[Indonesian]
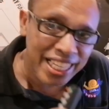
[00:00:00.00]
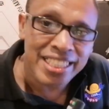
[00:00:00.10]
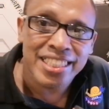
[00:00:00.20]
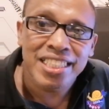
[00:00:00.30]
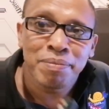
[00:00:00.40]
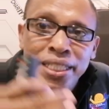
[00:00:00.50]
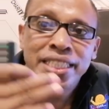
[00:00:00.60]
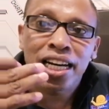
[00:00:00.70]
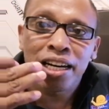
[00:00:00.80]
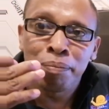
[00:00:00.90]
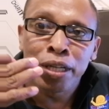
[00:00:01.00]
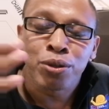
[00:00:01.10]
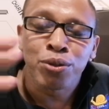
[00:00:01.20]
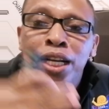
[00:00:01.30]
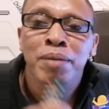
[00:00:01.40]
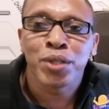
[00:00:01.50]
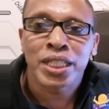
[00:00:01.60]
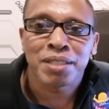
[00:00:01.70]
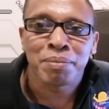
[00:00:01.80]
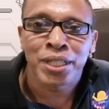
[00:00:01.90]
tadi bisa berguna
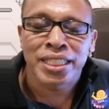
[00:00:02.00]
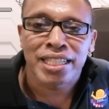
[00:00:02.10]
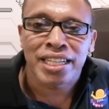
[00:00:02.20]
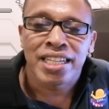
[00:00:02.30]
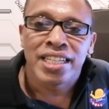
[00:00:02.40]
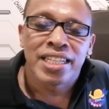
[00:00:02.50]
buat semuanya.